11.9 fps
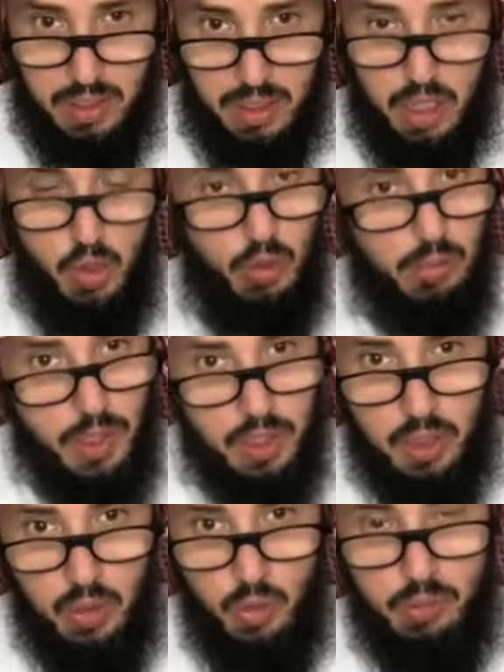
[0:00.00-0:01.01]
العمرة
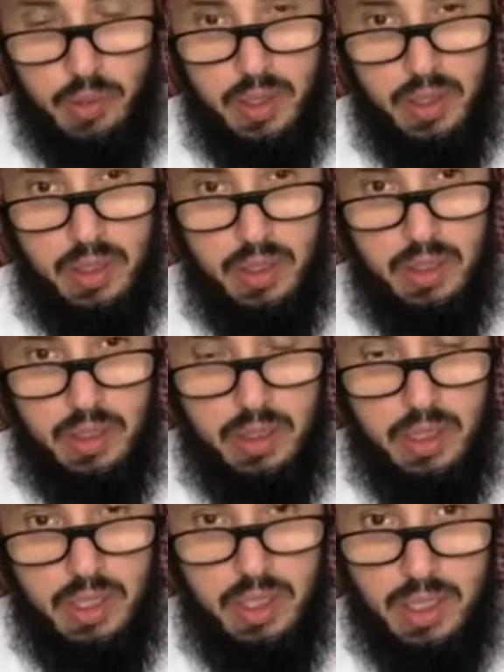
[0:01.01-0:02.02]
إلى العمرة
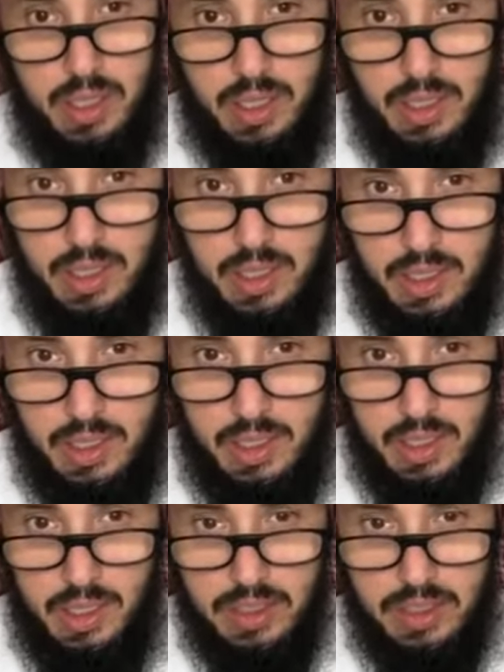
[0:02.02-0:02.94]
آه،